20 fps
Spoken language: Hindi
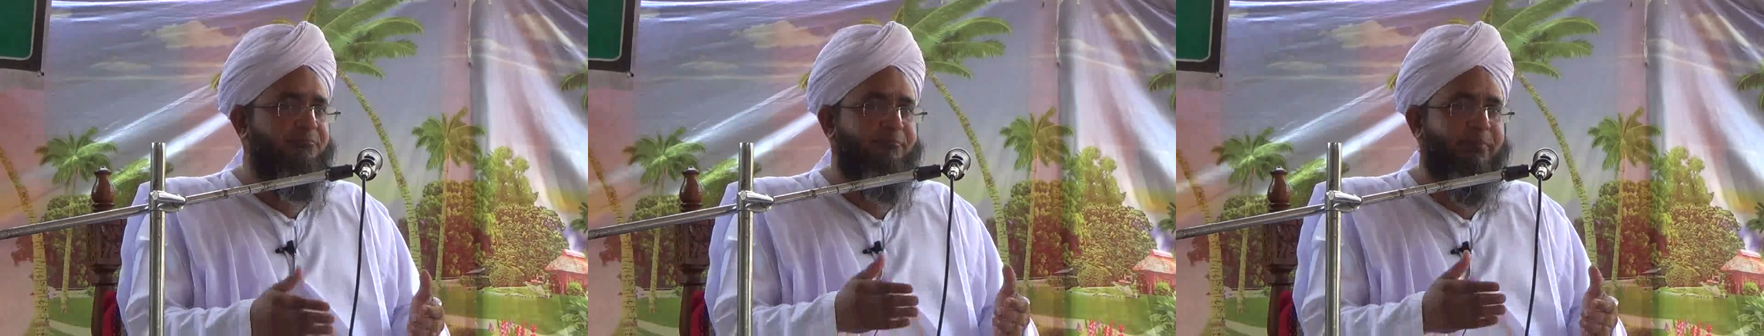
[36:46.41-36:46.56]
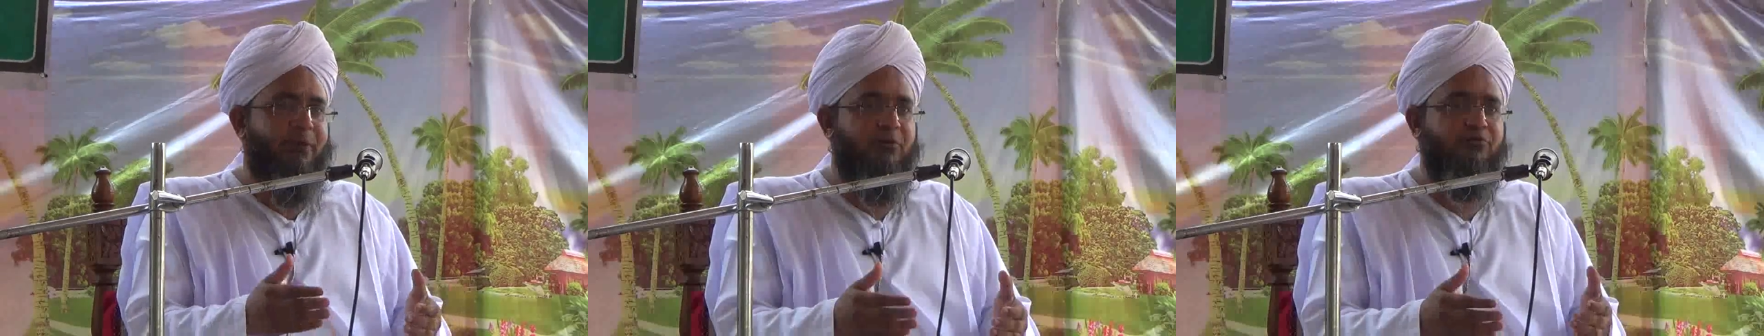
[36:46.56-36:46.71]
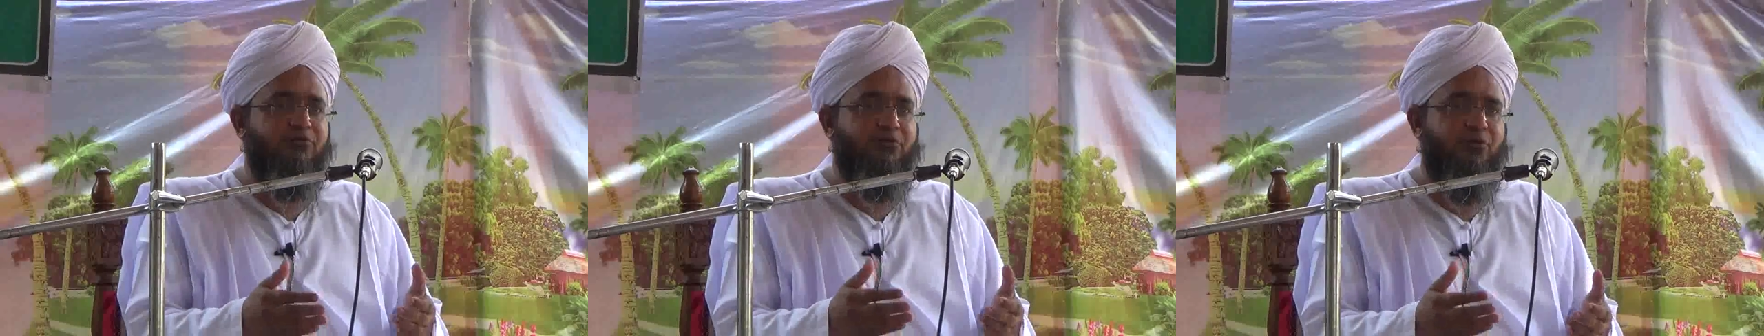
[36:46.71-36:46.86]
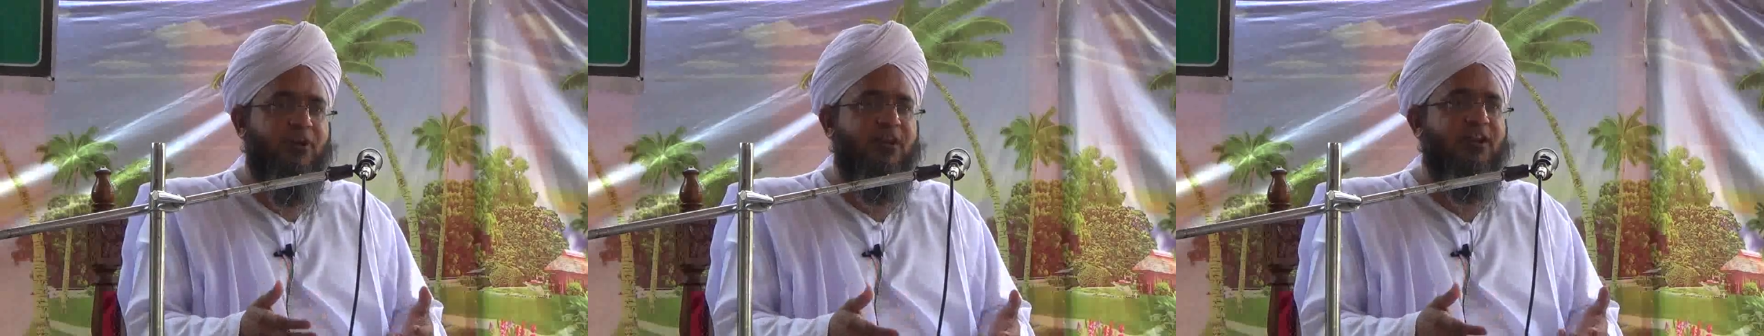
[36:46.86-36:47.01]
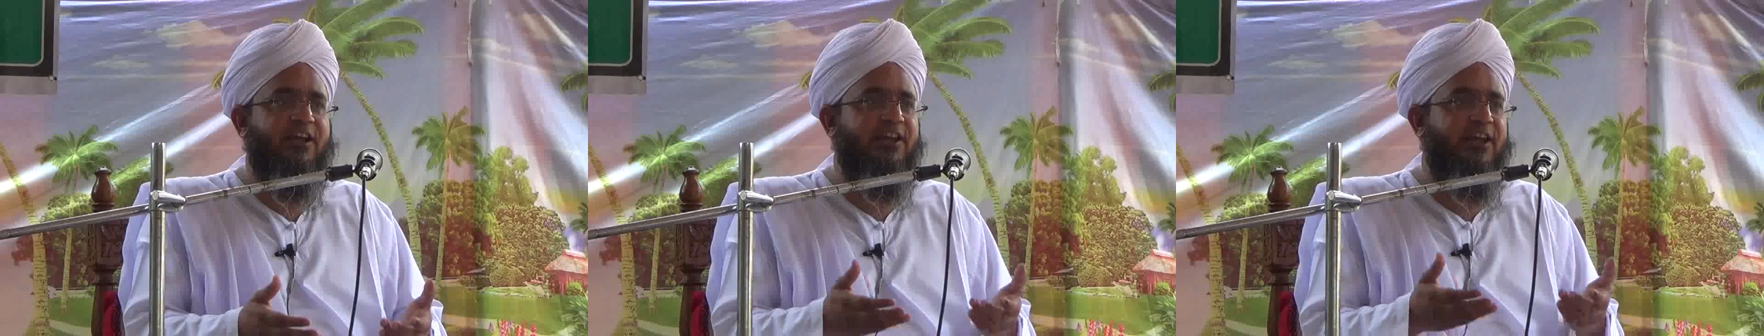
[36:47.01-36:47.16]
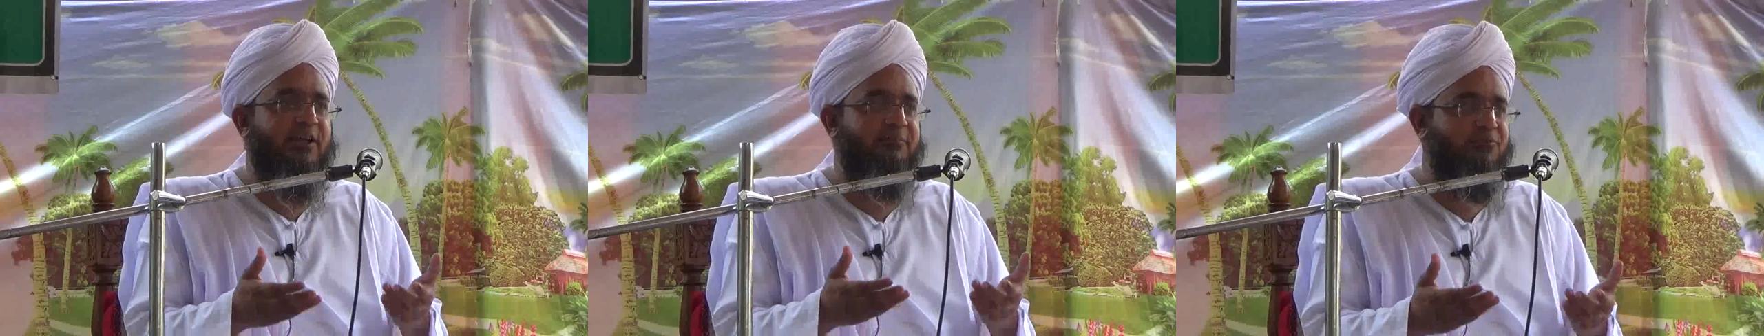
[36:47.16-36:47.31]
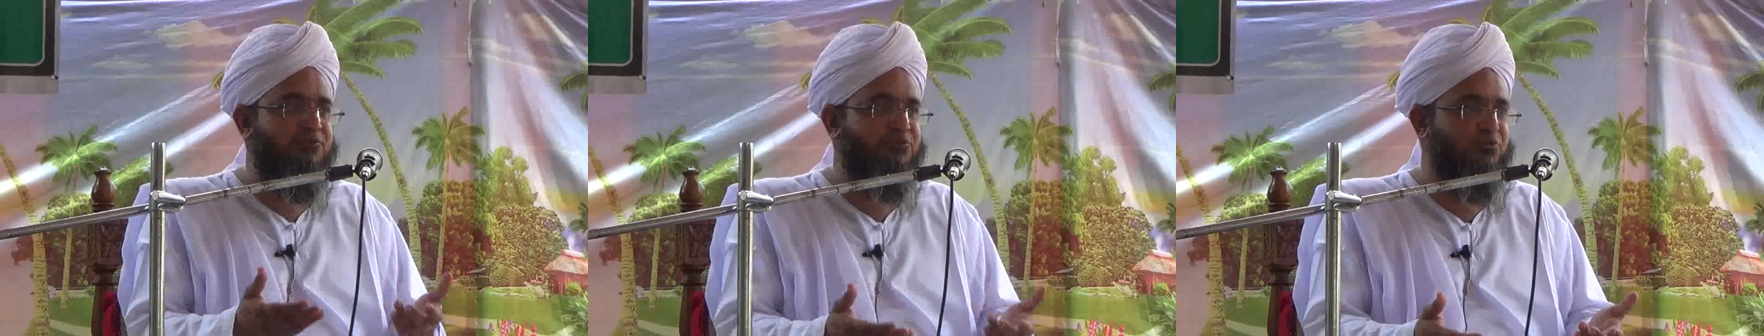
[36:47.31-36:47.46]
बेउसूली का
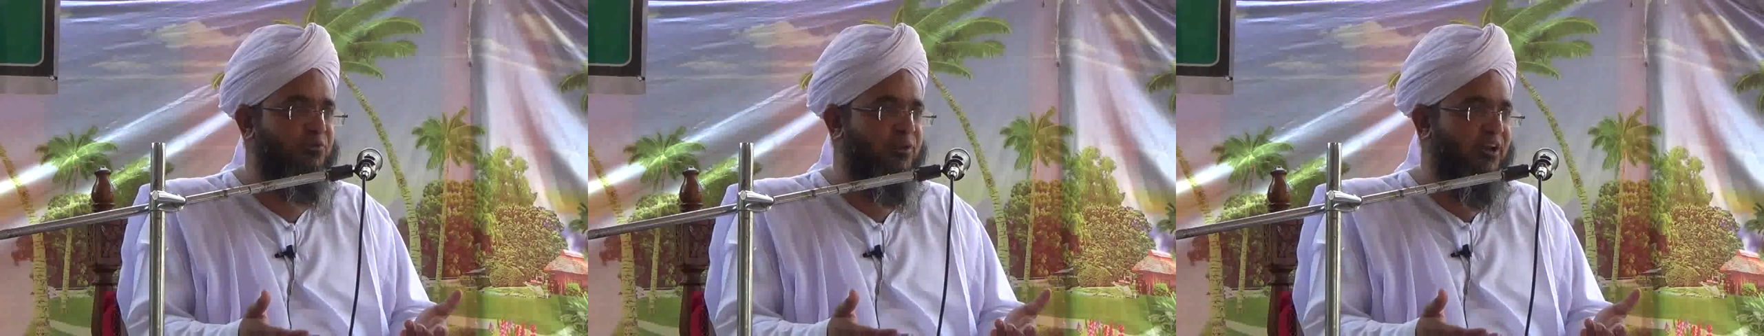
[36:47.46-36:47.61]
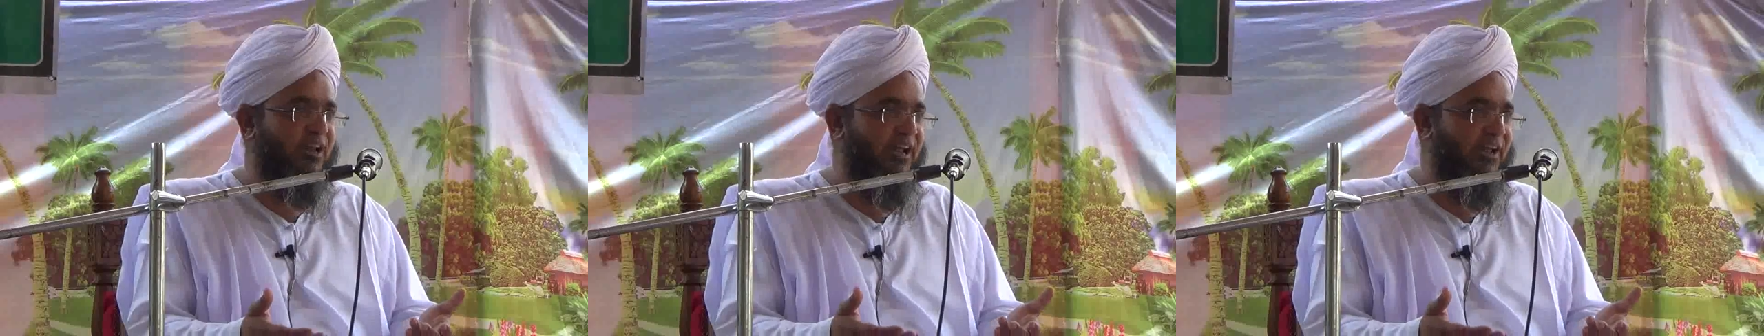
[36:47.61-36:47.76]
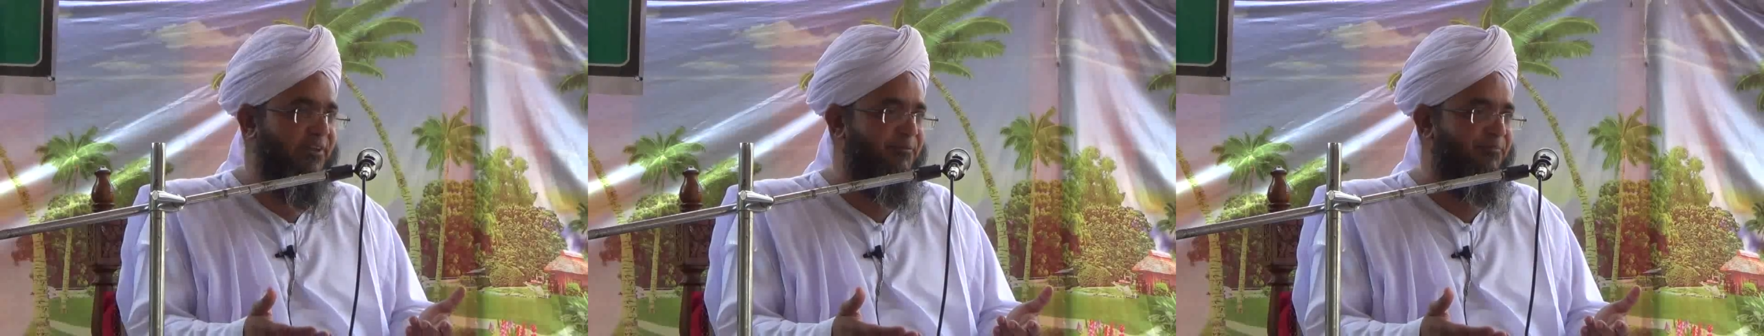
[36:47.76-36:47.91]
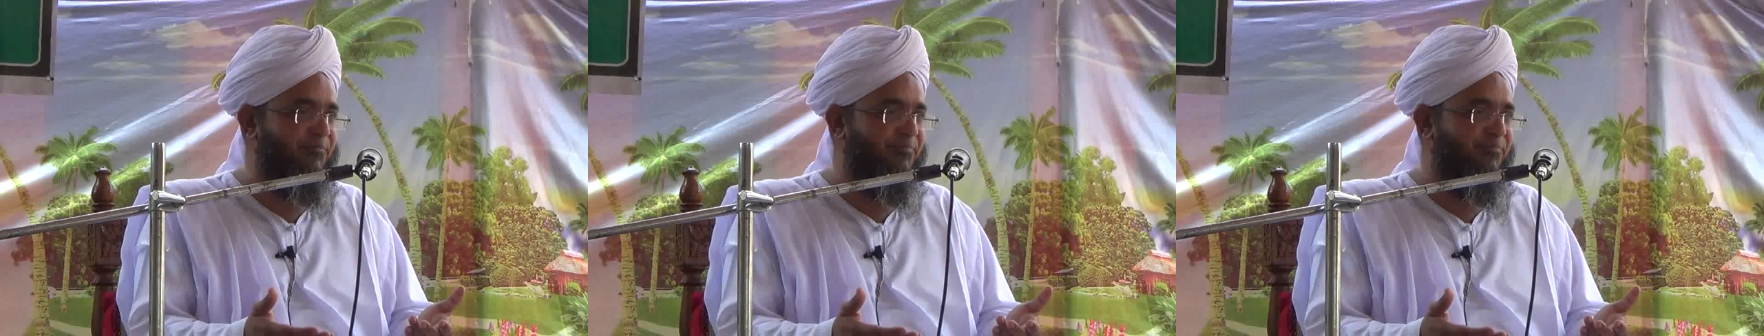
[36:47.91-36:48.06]
नाम उसूल है